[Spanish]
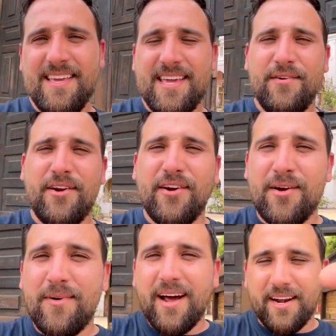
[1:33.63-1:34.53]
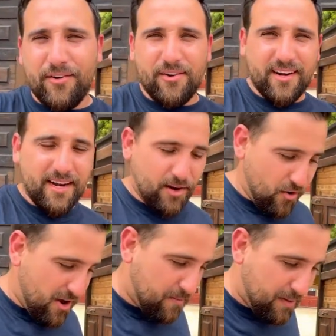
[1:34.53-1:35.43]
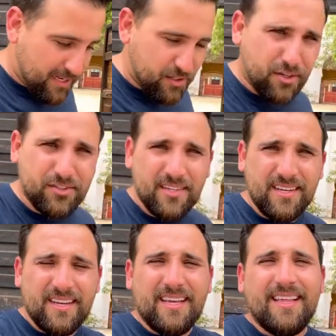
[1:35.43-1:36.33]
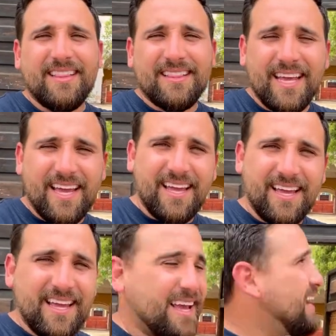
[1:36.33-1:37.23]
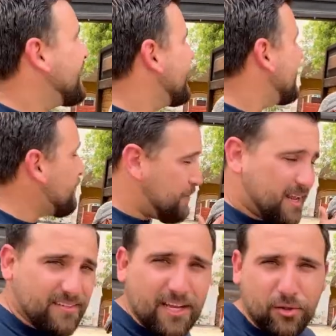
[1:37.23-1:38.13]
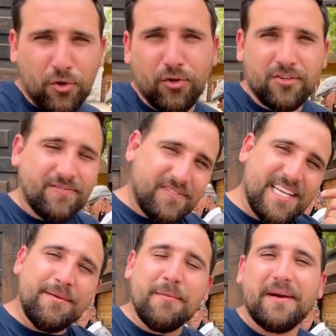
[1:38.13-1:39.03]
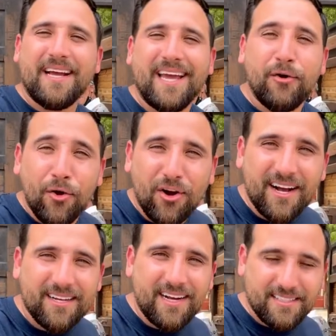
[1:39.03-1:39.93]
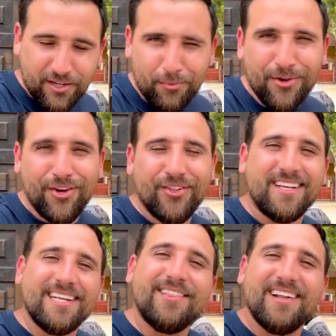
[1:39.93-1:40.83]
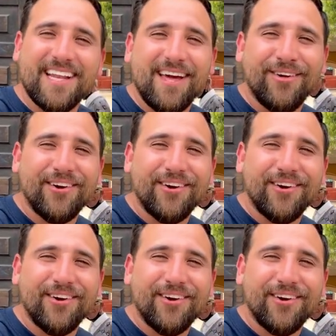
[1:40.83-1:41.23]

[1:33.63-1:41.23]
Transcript: Y bueno, ahora vamos a recorrer los espacios de eh, la Plaza de Toros. Síganme para que conozcan, así como yo lo estoy haciendo el día de hoy